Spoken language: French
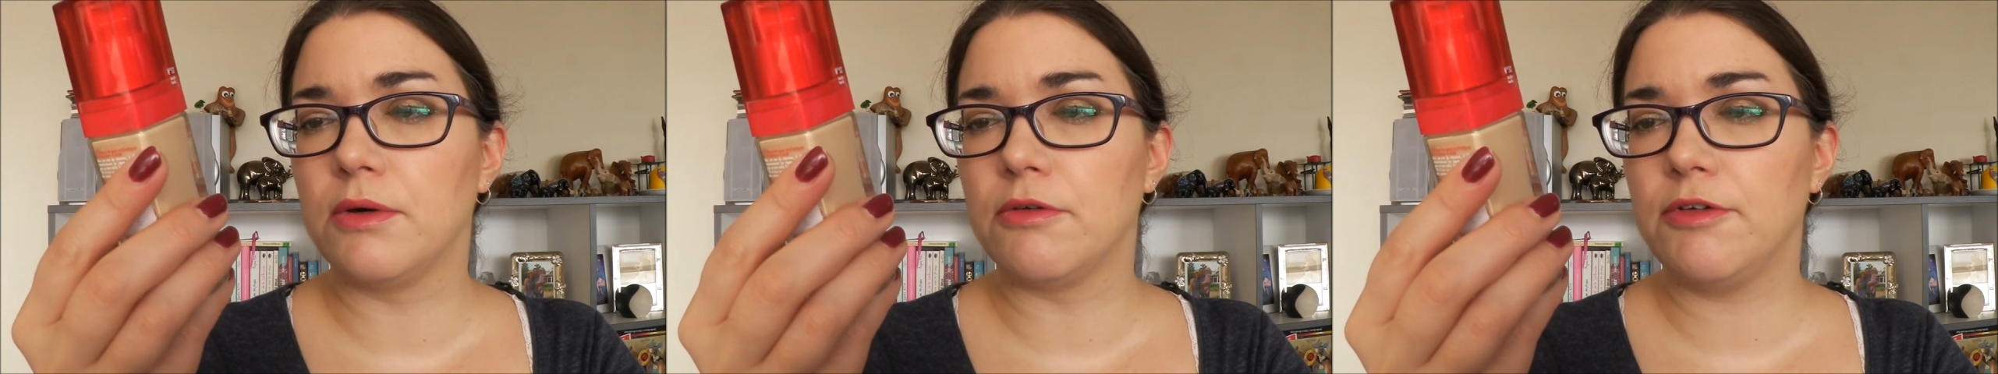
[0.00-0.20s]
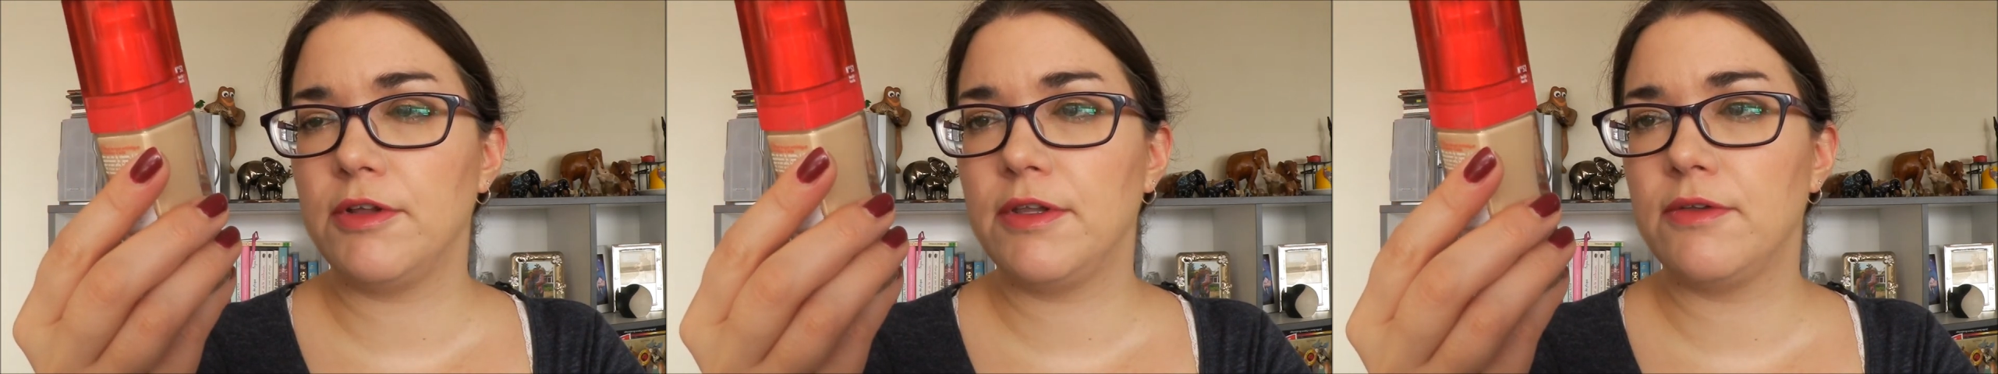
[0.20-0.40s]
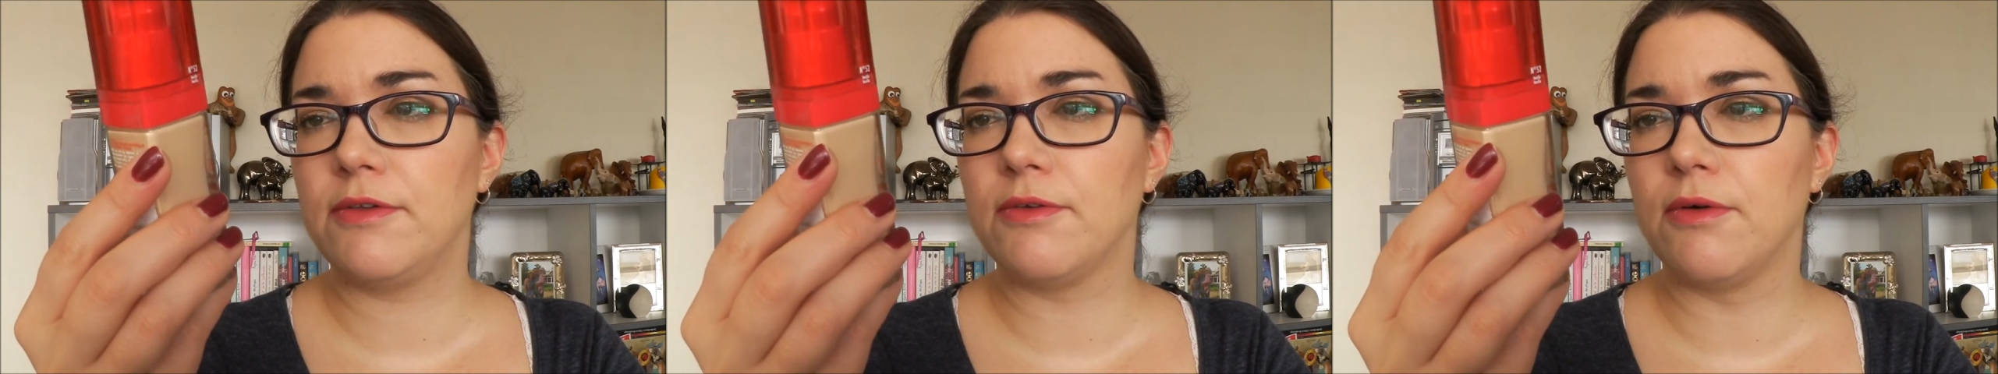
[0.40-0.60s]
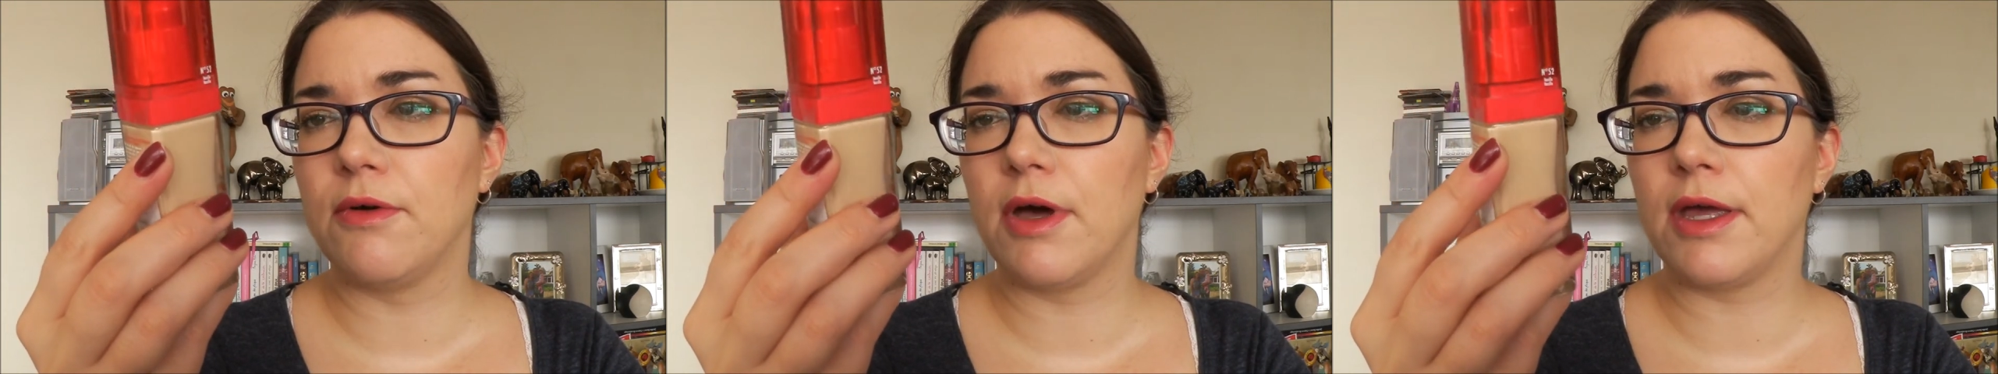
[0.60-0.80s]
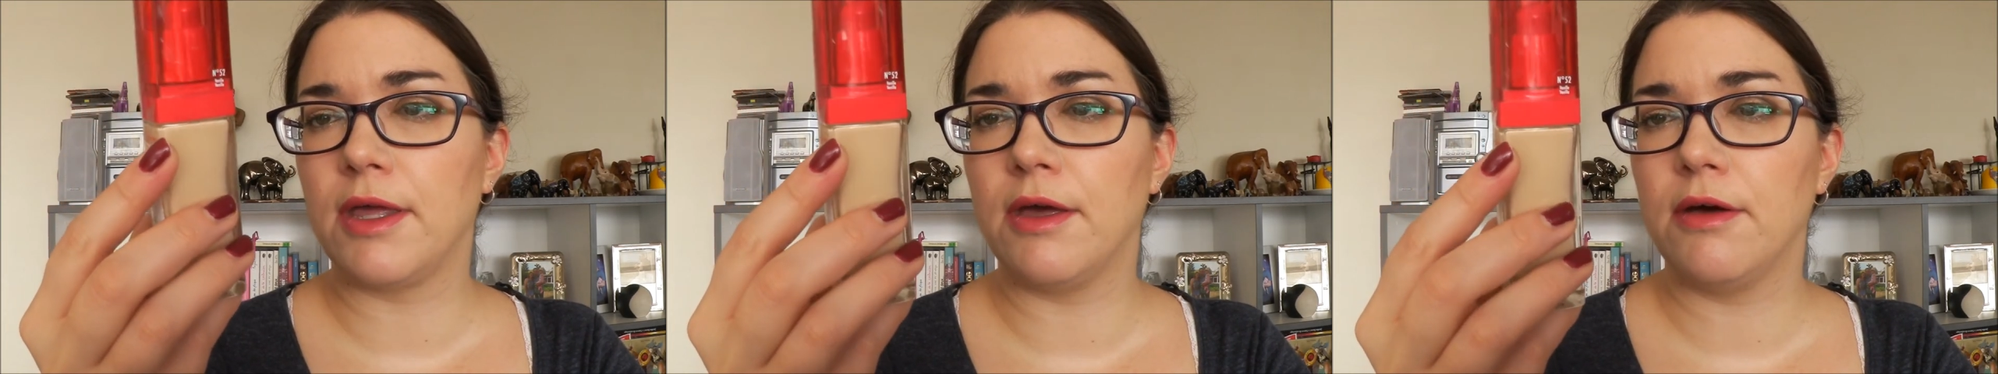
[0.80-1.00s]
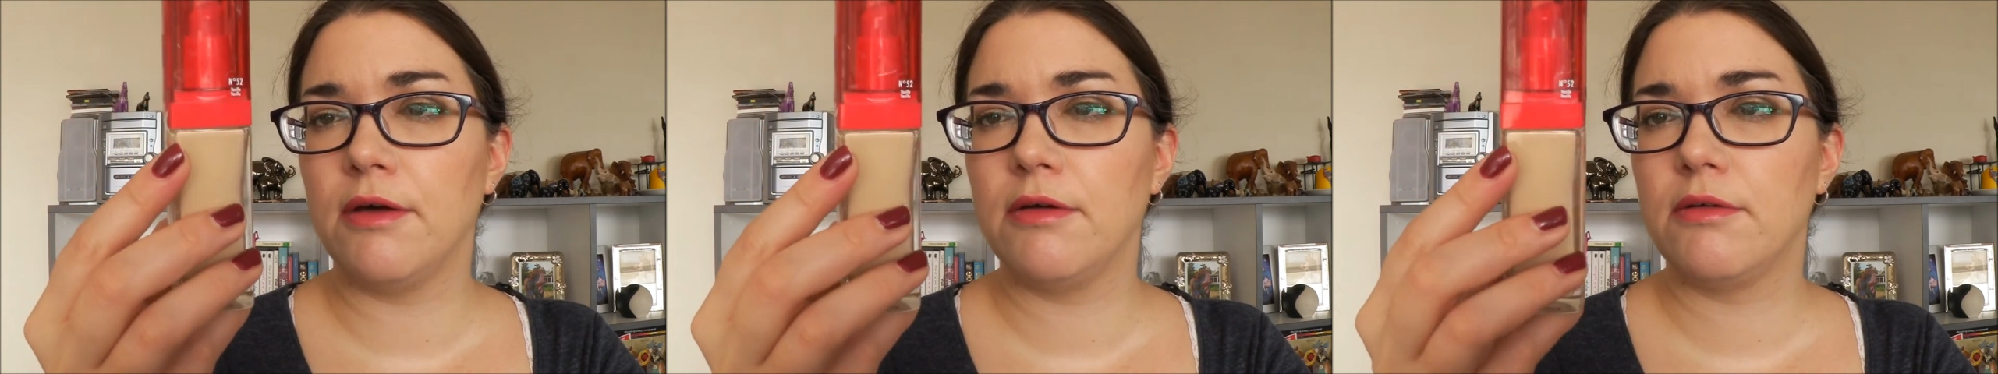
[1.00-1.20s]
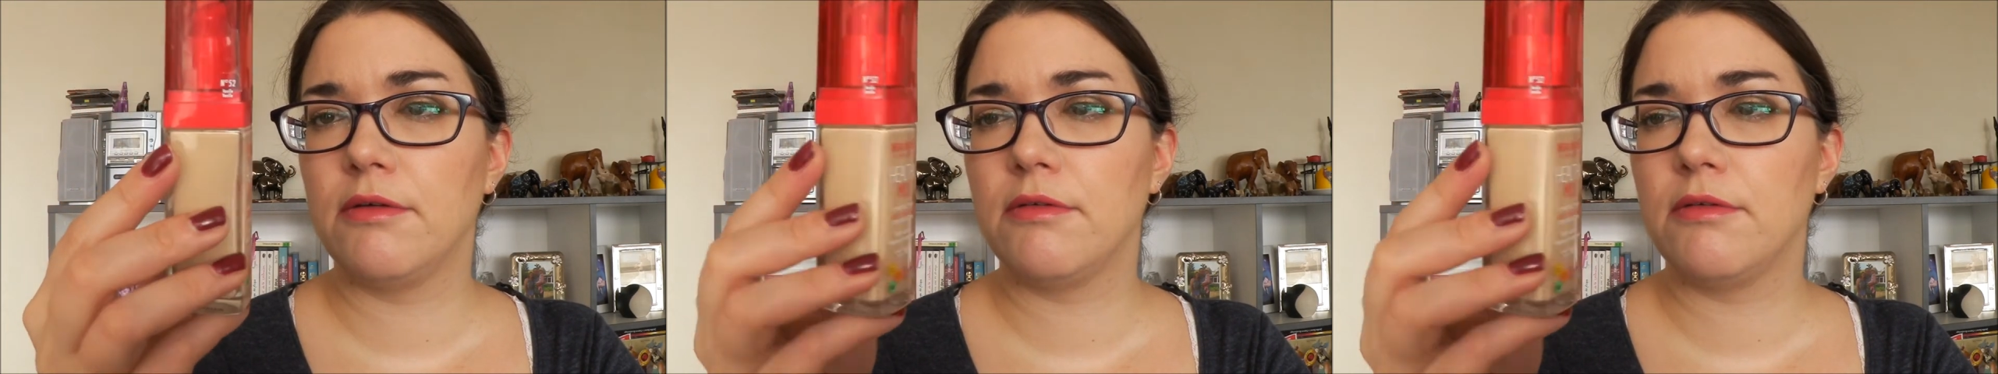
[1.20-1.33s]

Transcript: en fait, il sent rien.